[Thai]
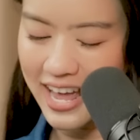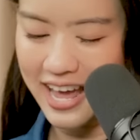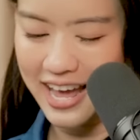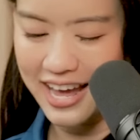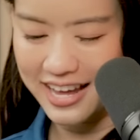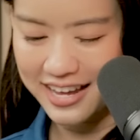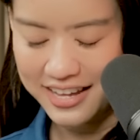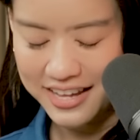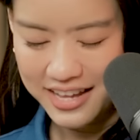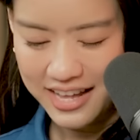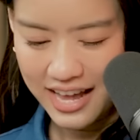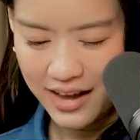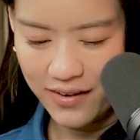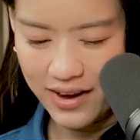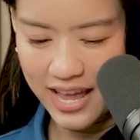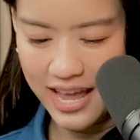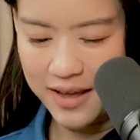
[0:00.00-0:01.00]
นะคะ
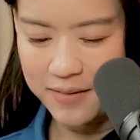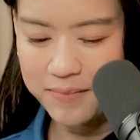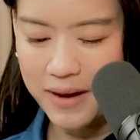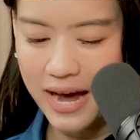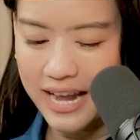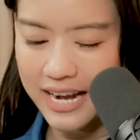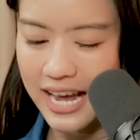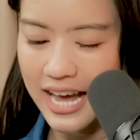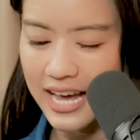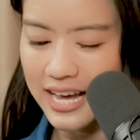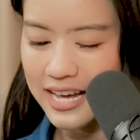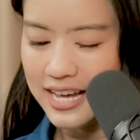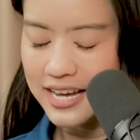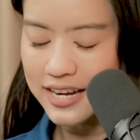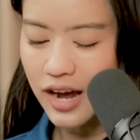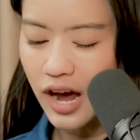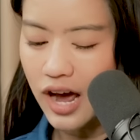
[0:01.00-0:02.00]
โอเคมานะคะ
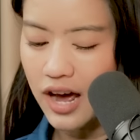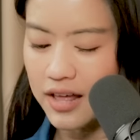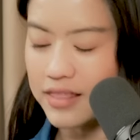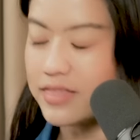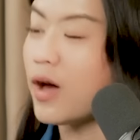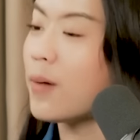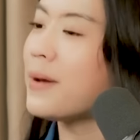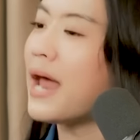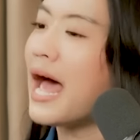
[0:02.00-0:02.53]
ก็สอบ